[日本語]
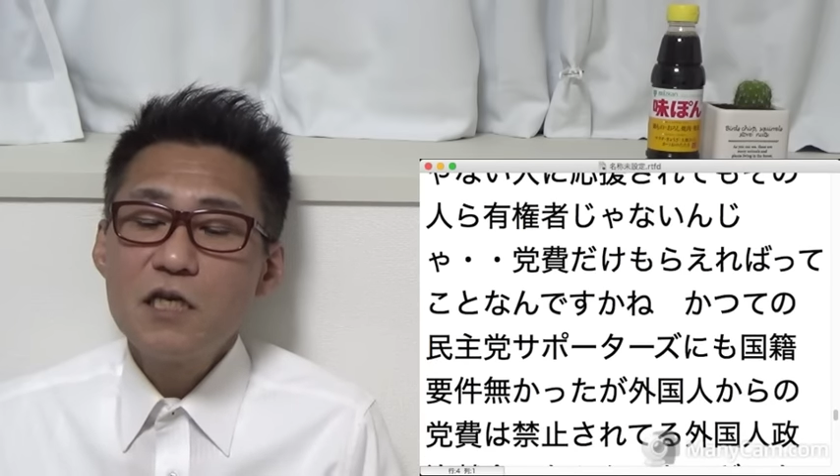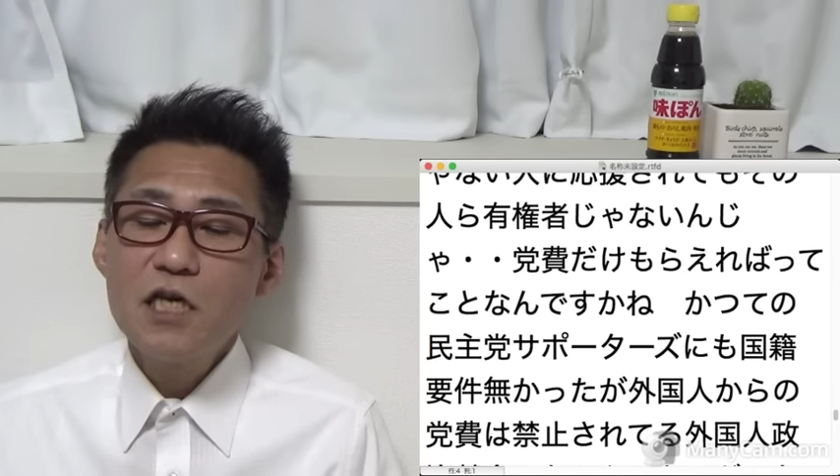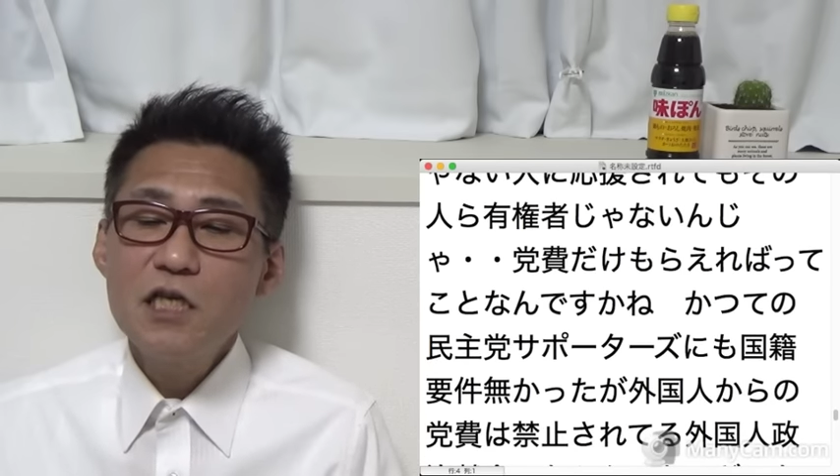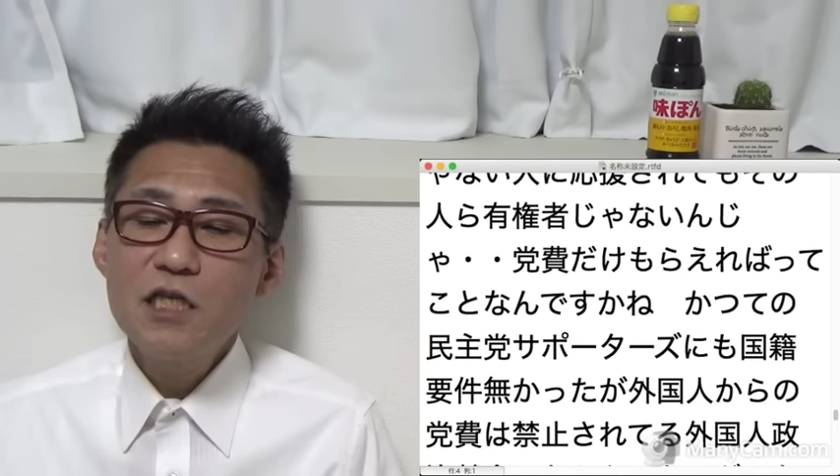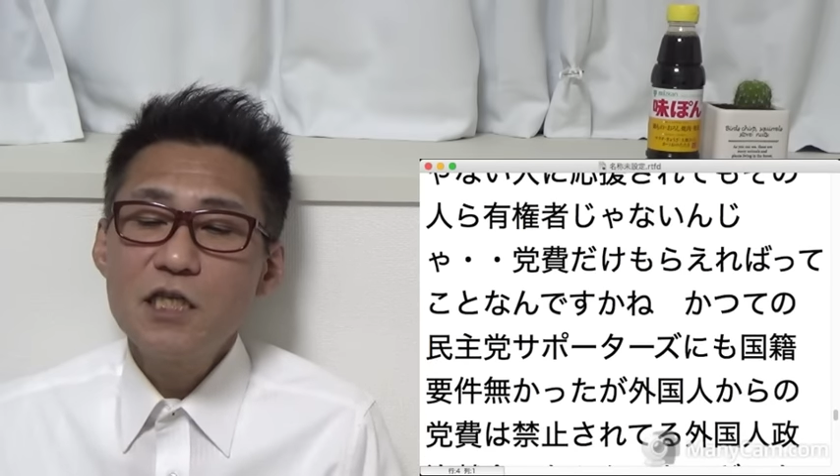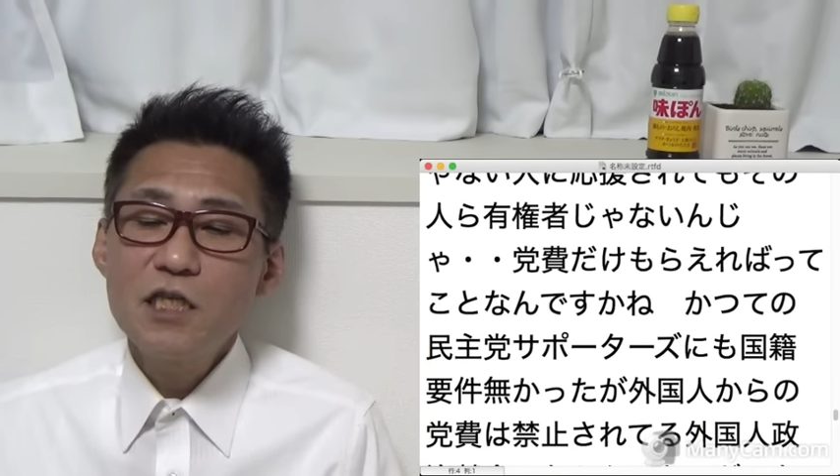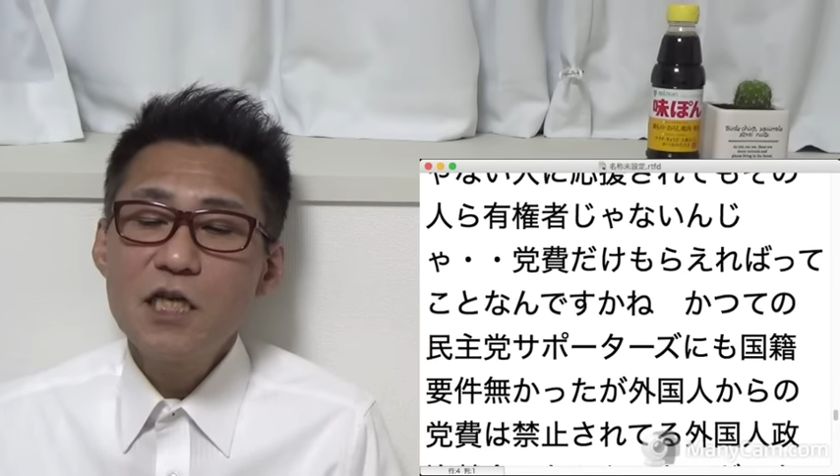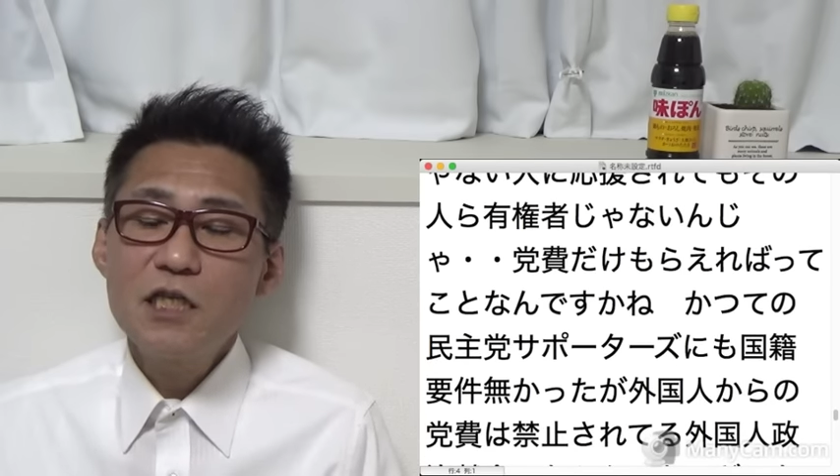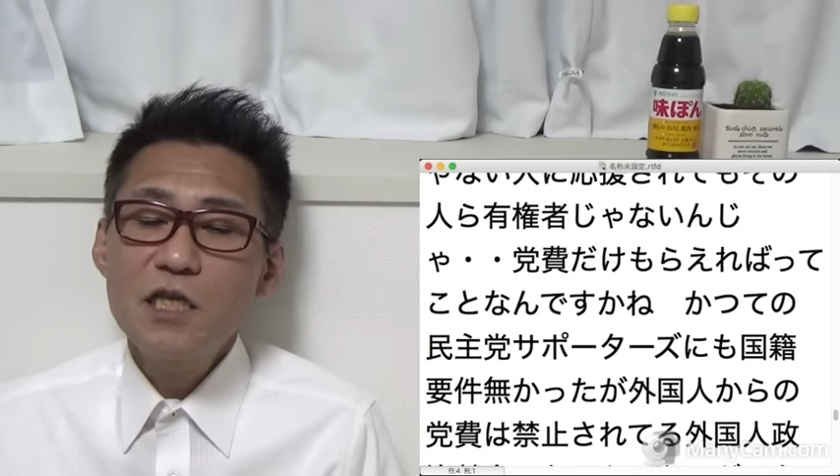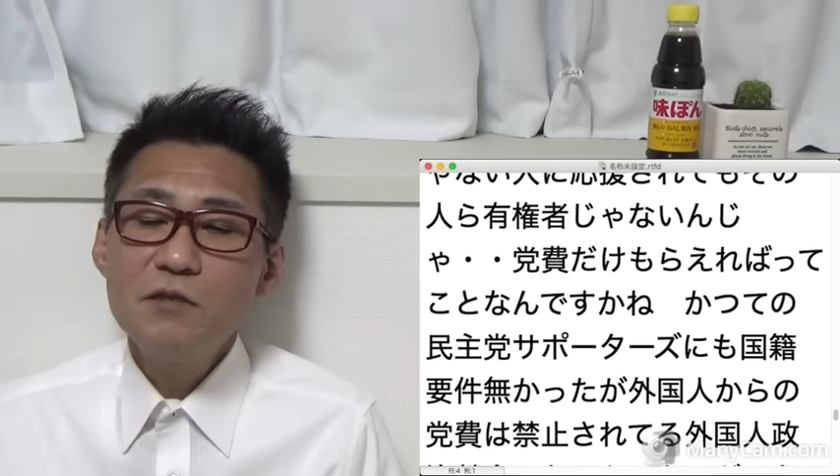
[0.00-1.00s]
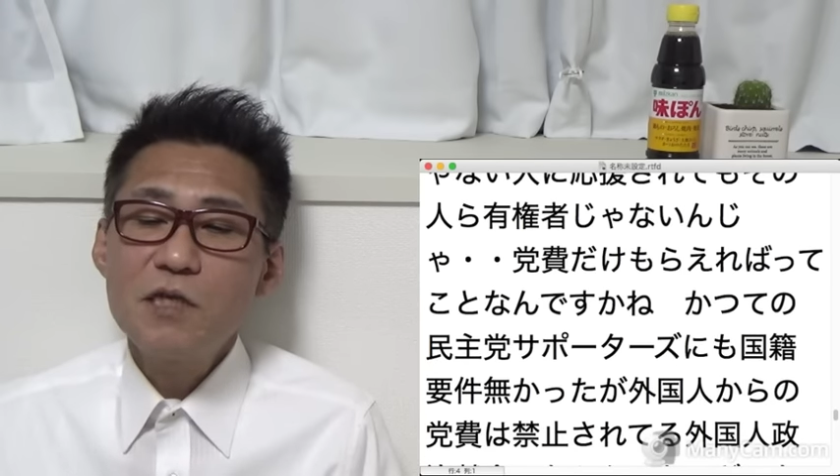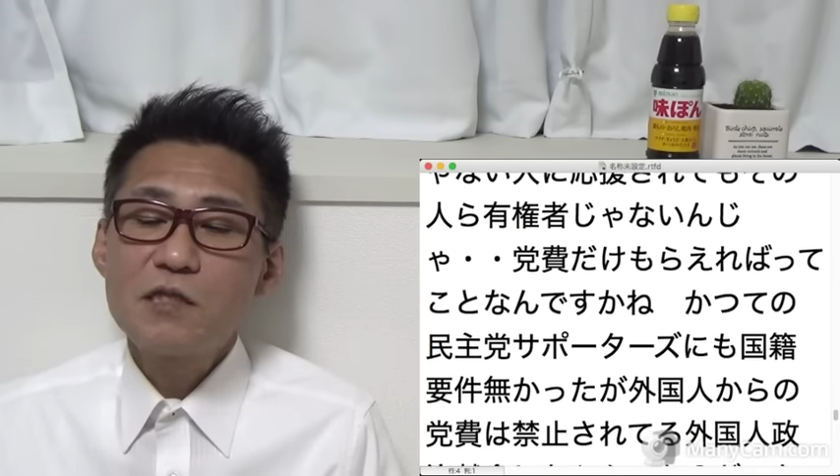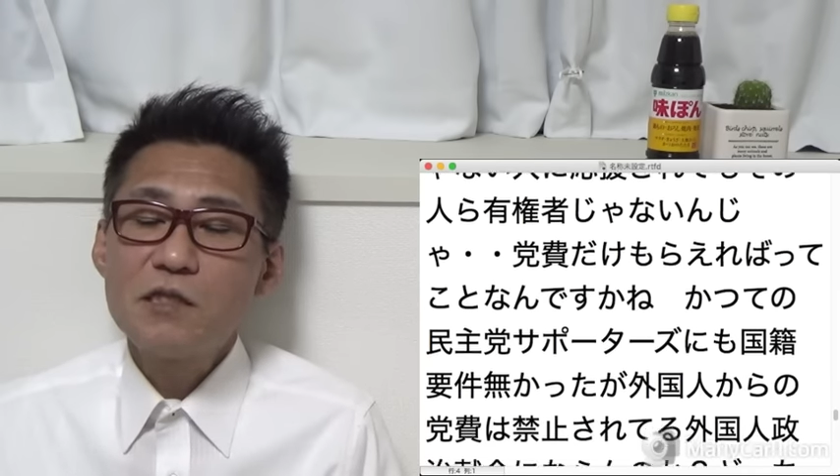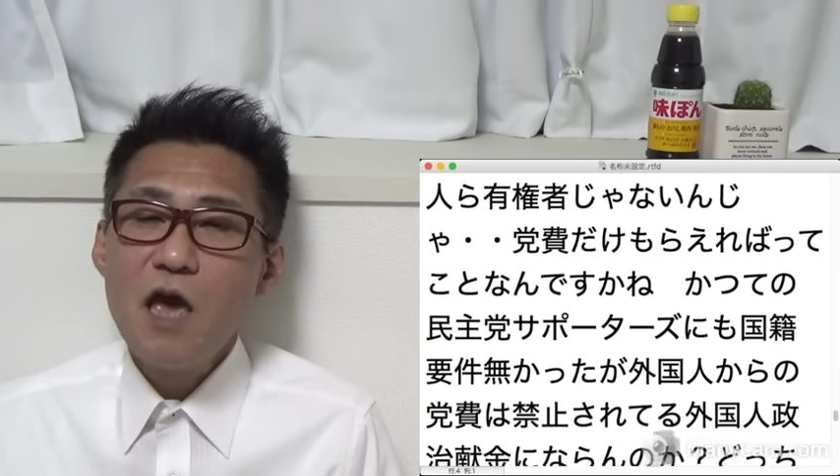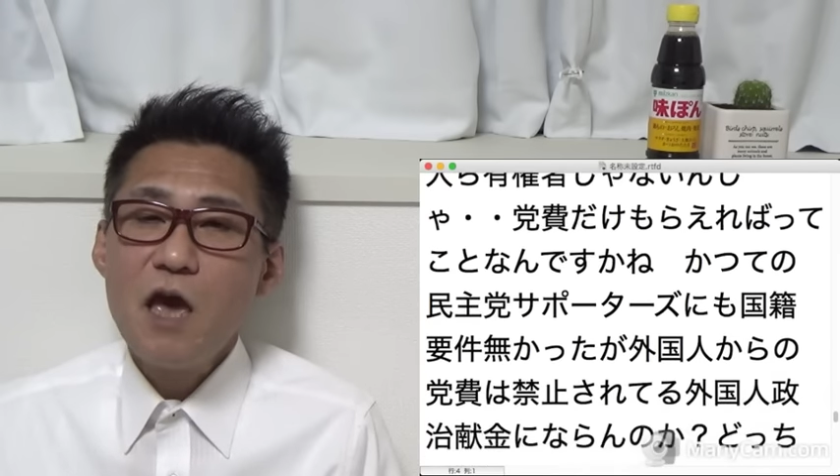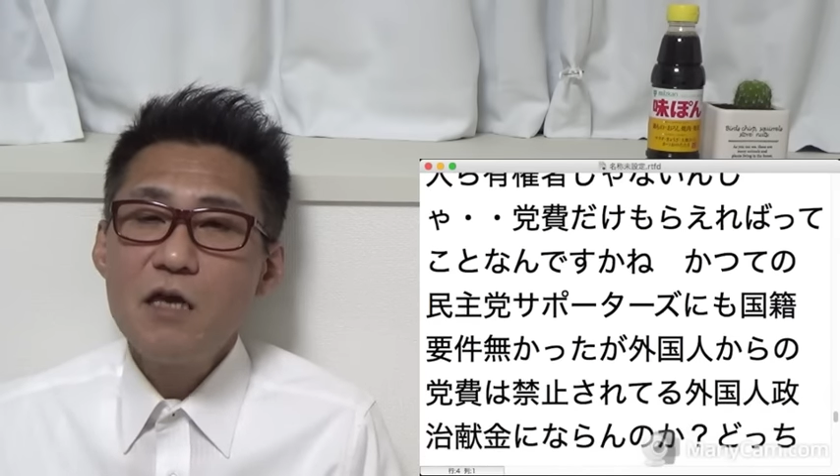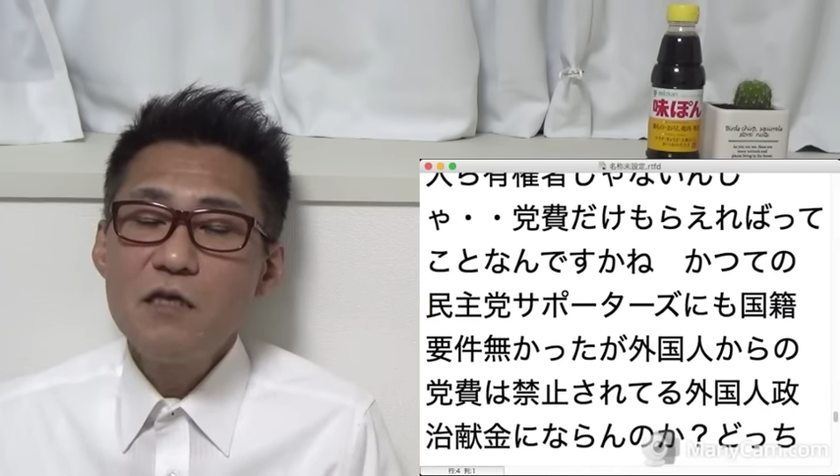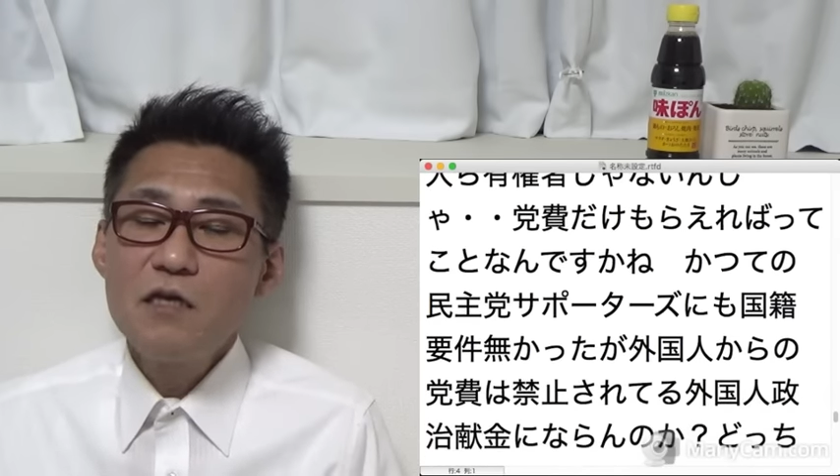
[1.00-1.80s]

禁止されてるですね、